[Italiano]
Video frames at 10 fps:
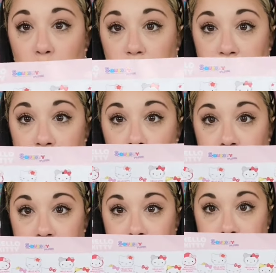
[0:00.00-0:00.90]
tutti gli Hello
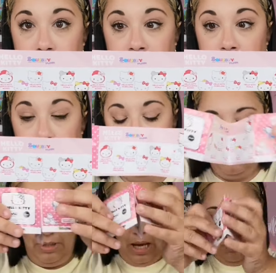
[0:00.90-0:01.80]
Kitty che
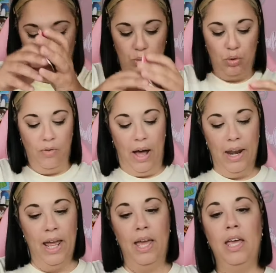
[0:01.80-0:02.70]
possiamo
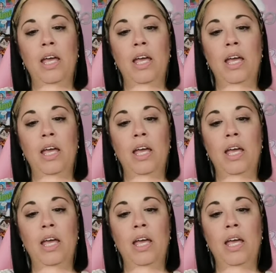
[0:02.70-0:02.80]
trovare